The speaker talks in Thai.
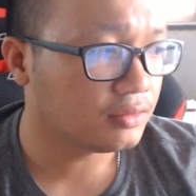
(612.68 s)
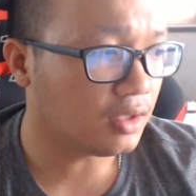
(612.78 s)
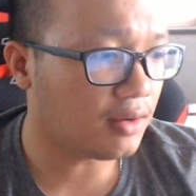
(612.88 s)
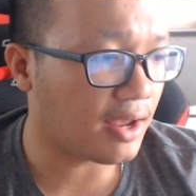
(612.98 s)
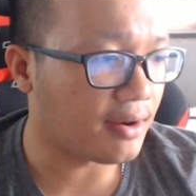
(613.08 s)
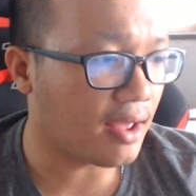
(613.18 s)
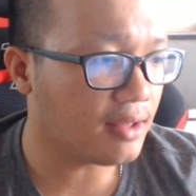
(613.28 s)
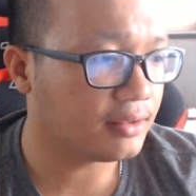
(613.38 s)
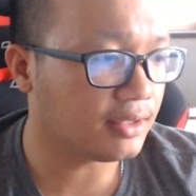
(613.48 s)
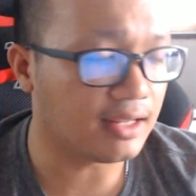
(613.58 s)
เท่าไหร่นะ
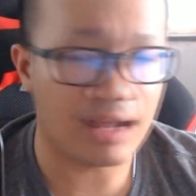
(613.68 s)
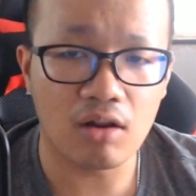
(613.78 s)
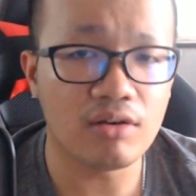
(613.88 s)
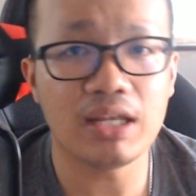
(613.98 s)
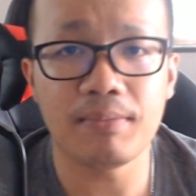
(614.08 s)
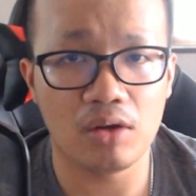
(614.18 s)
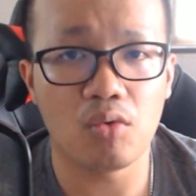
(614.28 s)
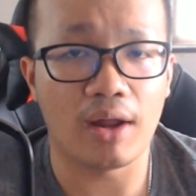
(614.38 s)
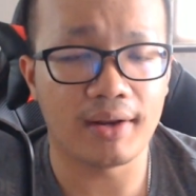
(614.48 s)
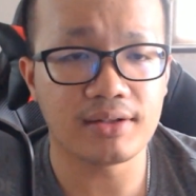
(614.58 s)
กี่แคลอรี่ไม่
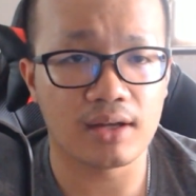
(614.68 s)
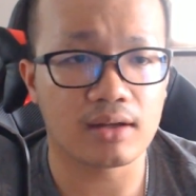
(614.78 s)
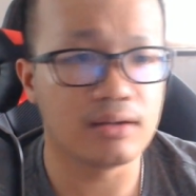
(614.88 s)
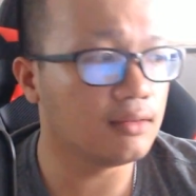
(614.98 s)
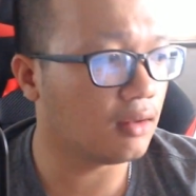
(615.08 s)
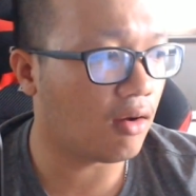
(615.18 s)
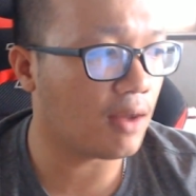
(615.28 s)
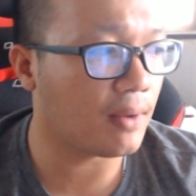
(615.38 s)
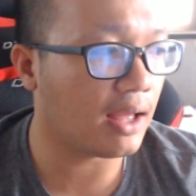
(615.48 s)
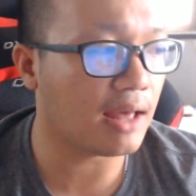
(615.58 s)
รู้อะน่าจะครึ่งร้อ
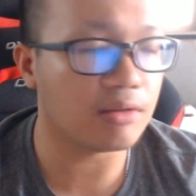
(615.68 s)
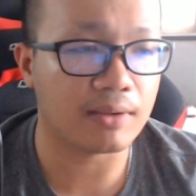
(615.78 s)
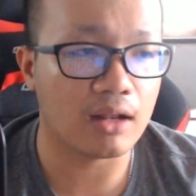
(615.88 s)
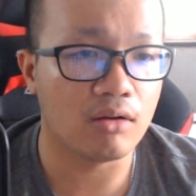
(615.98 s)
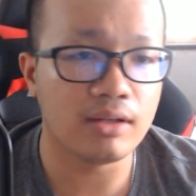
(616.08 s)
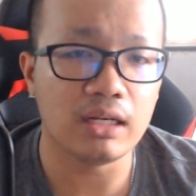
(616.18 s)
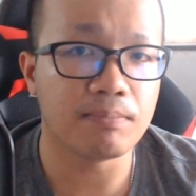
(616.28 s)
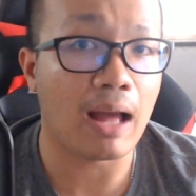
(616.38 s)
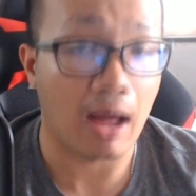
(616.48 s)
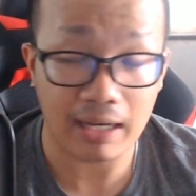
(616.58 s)
ยมั้ง50แคลอรี่หรื
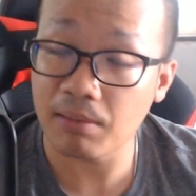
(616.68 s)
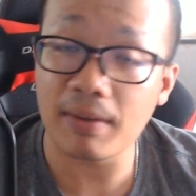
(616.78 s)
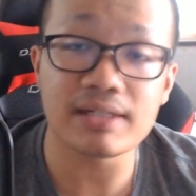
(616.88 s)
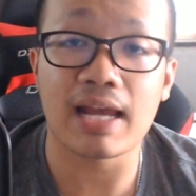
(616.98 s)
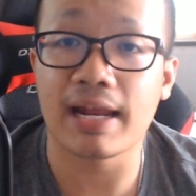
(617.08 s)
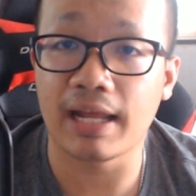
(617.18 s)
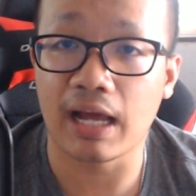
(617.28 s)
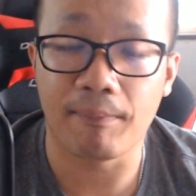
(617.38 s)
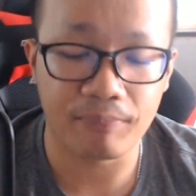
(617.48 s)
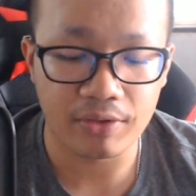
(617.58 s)
อเปล่าอันนี้ไม่มั่นใจนะ
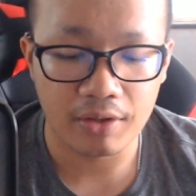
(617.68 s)
ครับ